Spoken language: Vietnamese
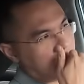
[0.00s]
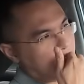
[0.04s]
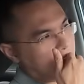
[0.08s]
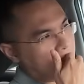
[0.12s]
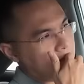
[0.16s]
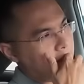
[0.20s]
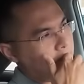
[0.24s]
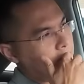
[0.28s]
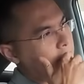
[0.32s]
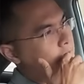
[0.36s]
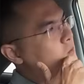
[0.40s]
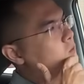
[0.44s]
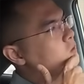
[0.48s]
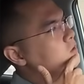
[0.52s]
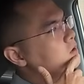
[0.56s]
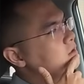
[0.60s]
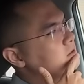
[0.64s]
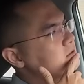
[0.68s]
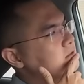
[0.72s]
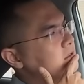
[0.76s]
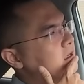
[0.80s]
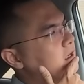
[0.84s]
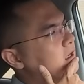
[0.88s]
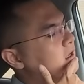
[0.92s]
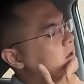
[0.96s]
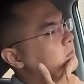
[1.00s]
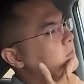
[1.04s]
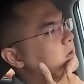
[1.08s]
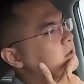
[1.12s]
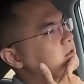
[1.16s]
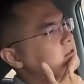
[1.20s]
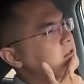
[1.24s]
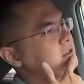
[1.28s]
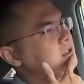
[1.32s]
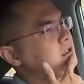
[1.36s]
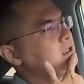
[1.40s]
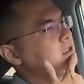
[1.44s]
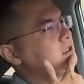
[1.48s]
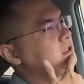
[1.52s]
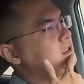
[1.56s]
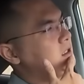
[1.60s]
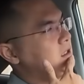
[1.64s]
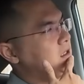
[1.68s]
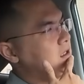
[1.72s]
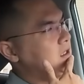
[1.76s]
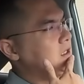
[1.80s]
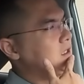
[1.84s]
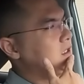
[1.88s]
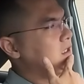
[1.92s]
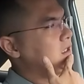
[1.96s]
anh em mua xe mà xác định
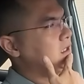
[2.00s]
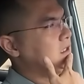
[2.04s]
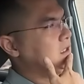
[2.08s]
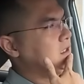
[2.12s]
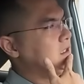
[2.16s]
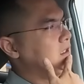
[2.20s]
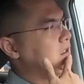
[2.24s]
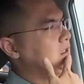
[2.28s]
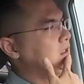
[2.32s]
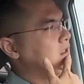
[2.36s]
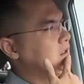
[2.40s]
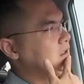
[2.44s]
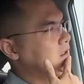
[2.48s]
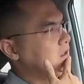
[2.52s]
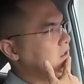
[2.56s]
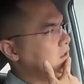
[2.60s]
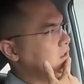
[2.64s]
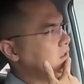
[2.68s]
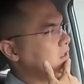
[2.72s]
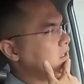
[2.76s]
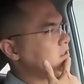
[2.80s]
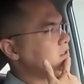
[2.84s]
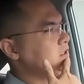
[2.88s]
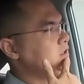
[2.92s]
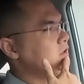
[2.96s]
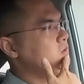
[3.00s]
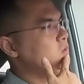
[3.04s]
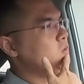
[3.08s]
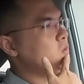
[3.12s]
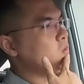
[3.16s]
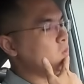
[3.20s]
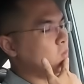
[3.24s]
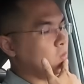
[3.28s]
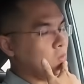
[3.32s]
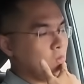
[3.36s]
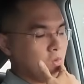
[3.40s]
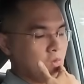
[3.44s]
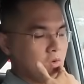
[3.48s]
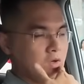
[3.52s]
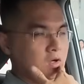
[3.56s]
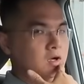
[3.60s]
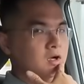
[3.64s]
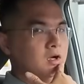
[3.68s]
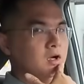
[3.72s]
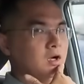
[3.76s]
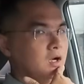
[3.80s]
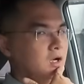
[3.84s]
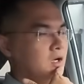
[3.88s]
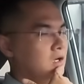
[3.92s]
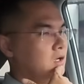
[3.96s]
là tài chính đủ
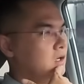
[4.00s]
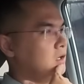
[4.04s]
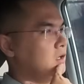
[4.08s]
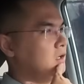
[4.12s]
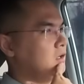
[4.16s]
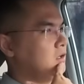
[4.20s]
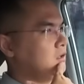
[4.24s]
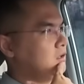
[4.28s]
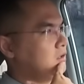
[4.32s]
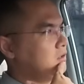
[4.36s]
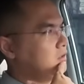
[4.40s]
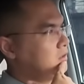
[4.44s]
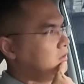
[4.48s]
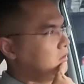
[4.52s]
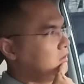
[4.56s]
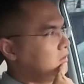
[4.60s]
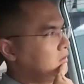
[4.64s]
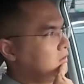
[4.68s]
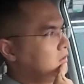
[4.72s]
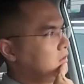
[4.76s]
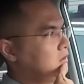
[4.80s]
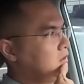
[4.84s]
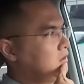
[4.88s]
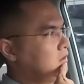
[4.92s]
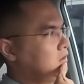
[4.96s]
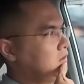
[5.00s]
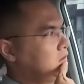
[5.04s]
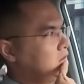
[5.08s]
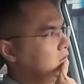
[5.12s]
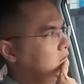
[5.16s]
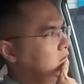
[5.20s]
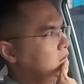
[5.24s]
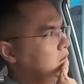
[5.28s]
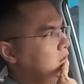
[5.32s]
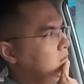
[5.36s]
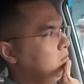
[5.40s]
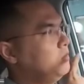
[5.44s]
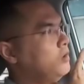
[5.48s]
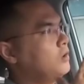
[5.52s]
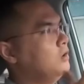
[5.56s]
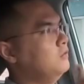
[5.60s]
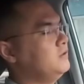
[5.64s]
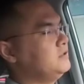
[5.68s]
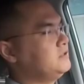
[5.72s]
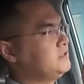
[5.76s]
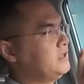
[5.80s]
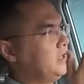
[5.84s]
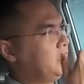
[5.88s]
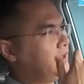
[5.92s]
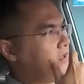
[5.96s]
à, gắn bó
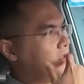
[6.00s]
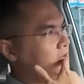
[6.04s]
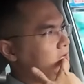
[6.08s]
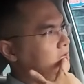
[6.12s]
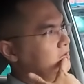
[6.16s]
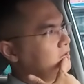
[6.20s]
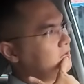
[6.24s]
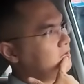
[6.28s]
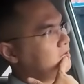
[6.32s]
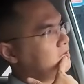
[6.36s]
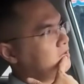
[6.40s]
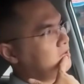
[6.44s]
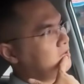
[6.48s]
với xe